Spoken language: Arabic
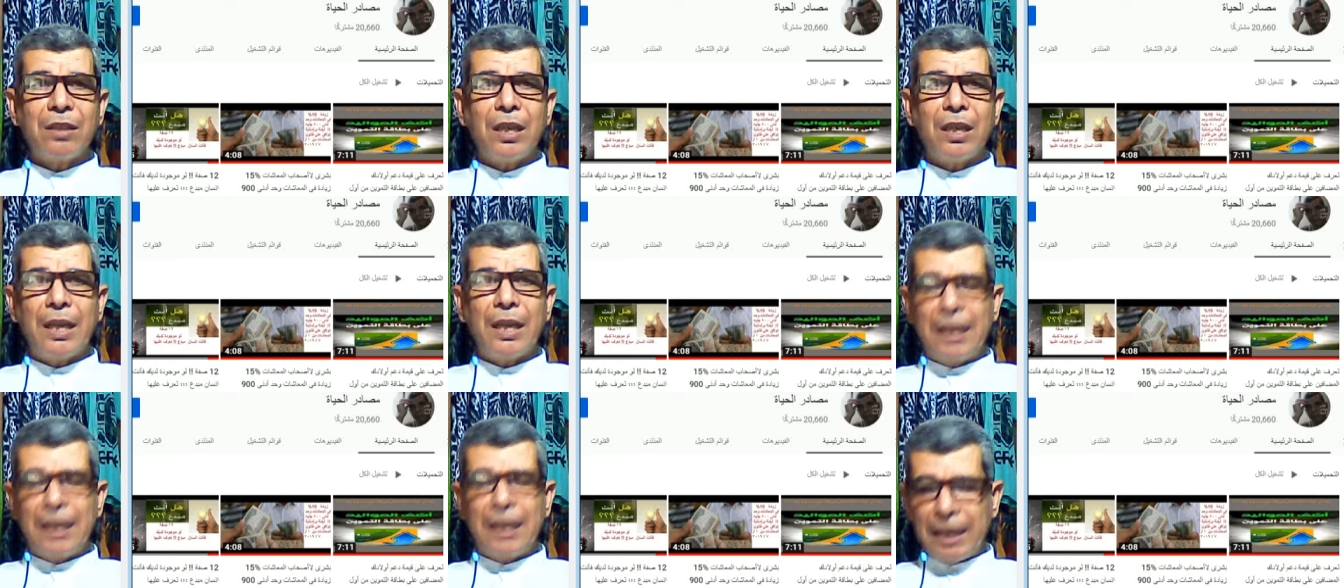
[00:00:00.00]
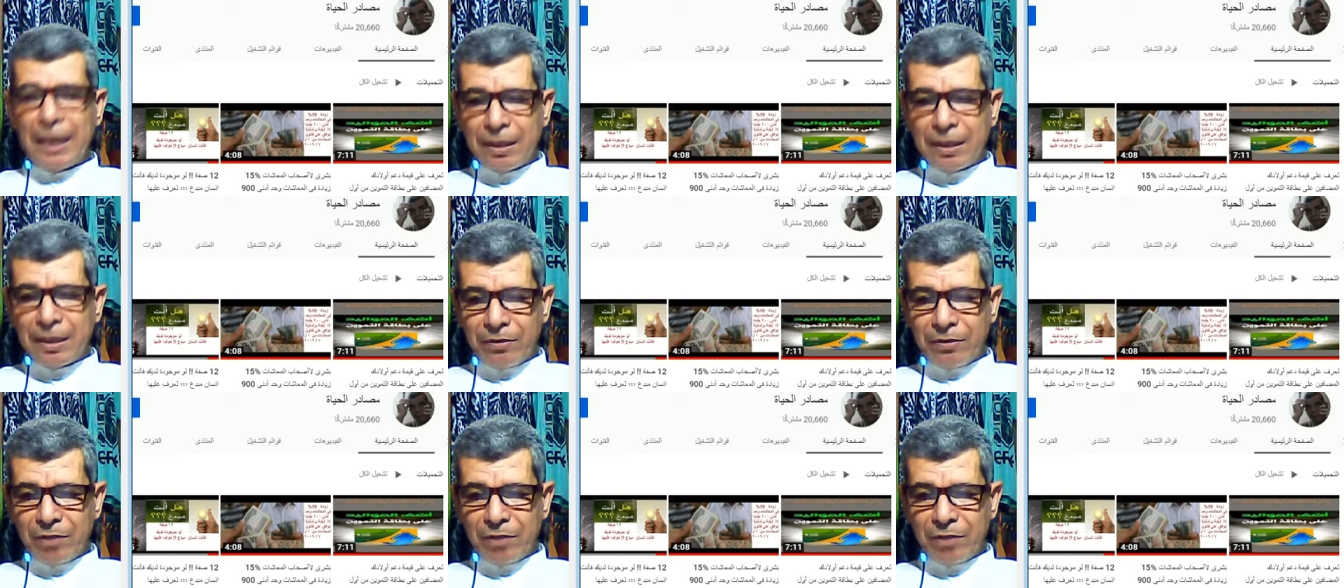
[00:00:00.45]
الهدف
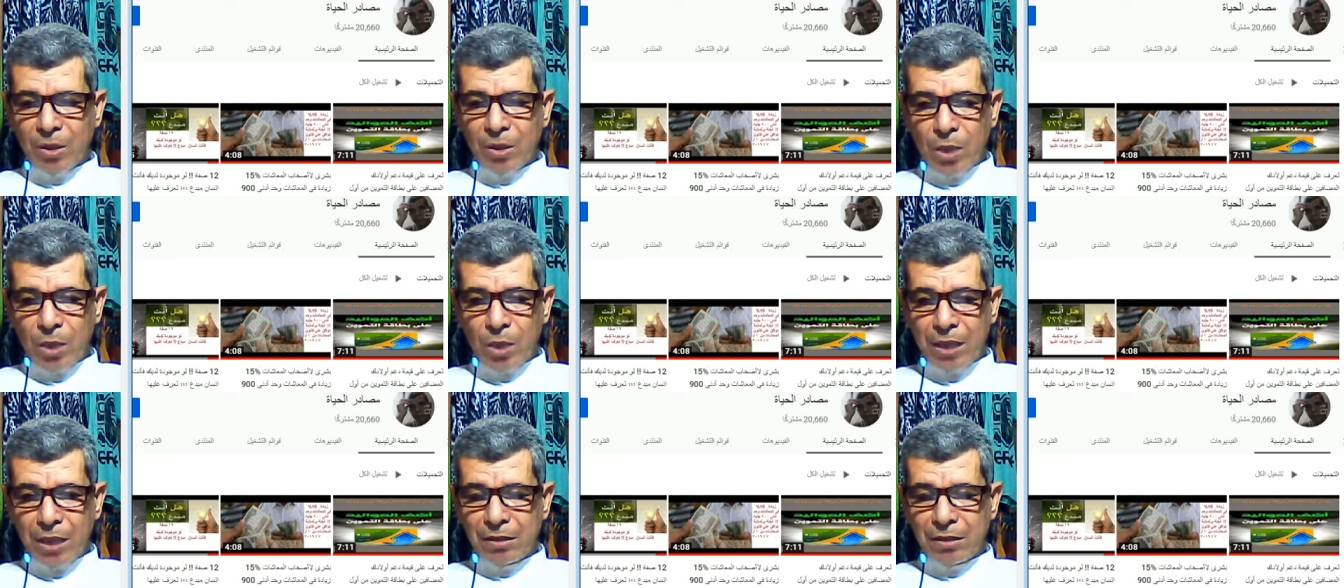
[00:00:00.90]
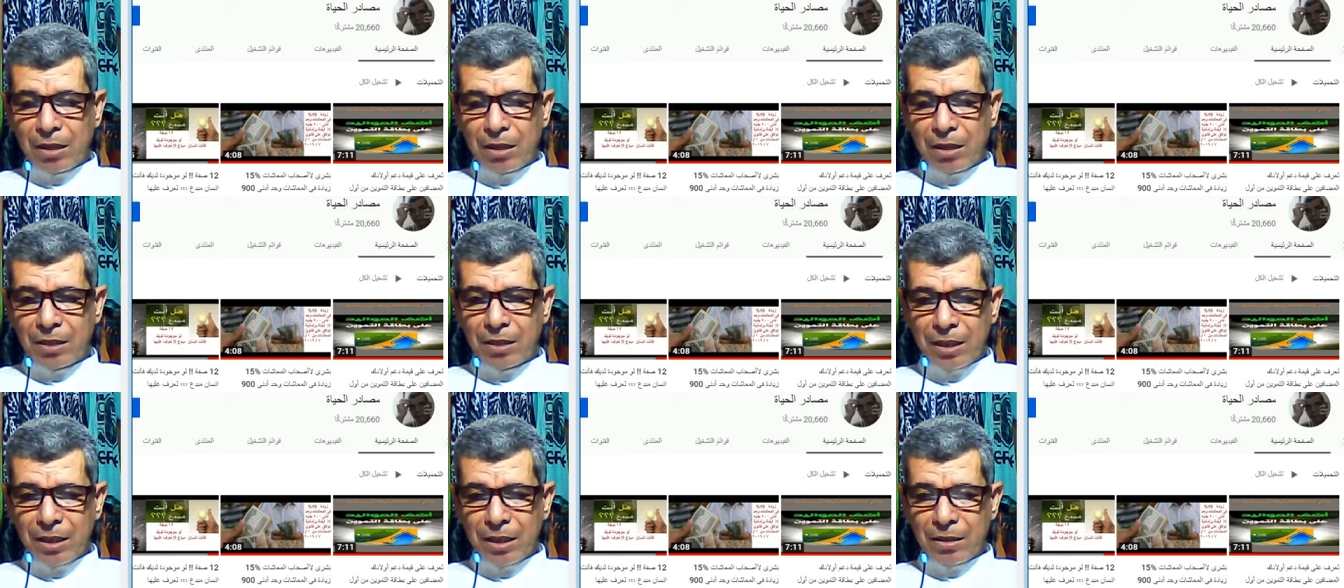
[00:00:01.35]
هو
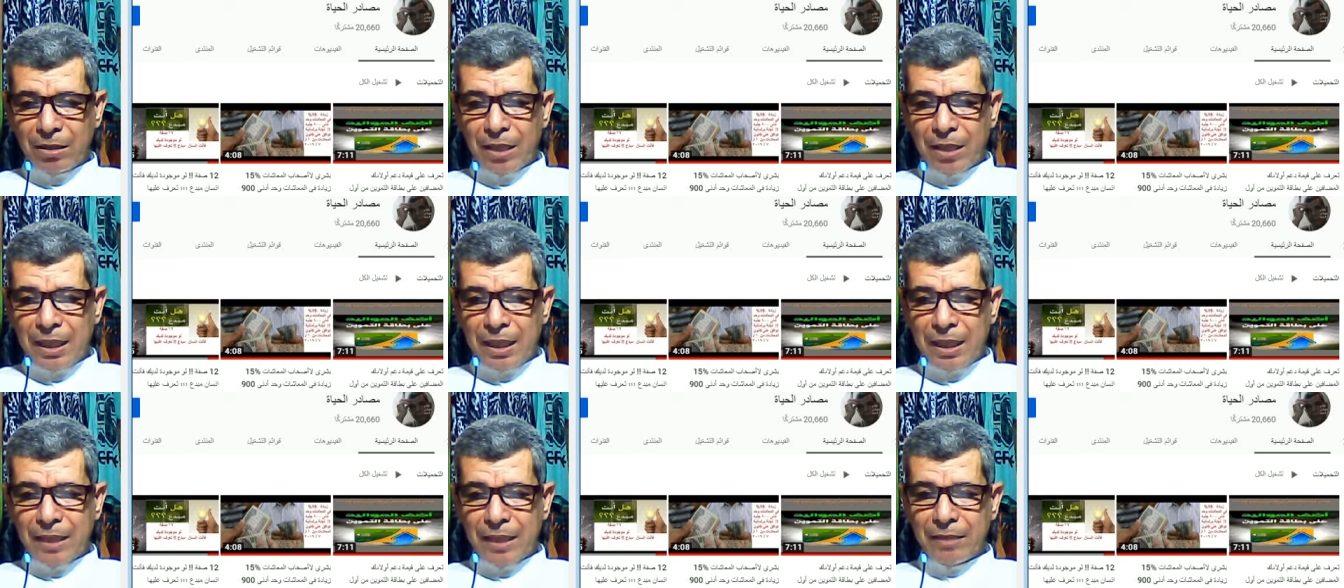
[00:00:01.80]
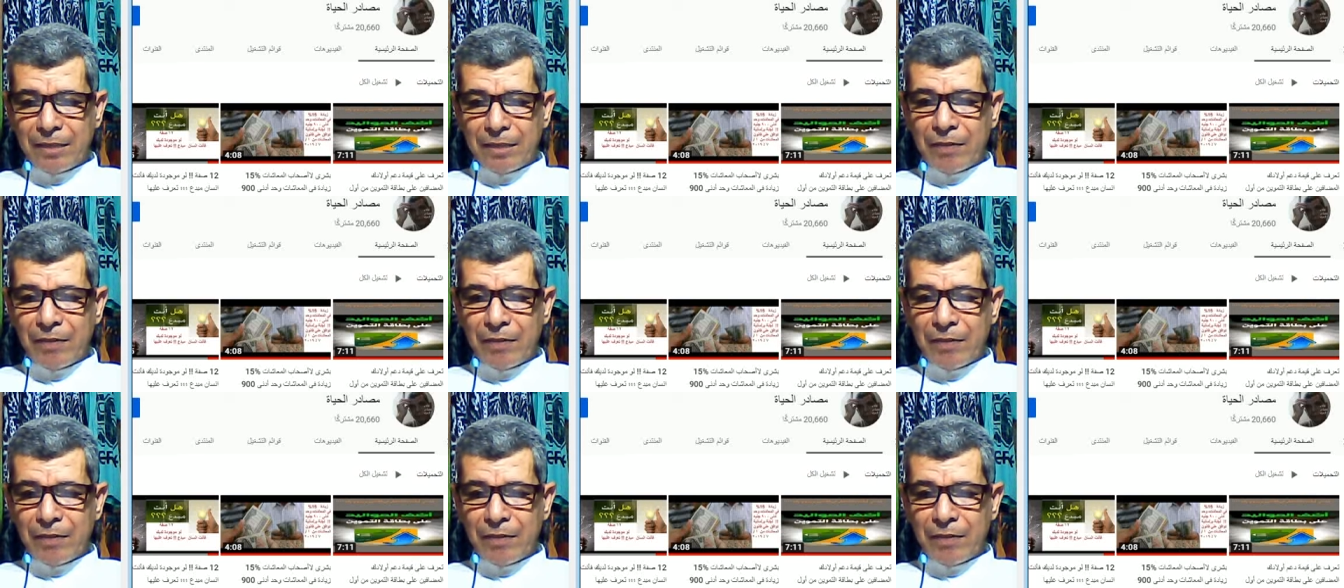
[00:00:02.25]
تحقيق الهدف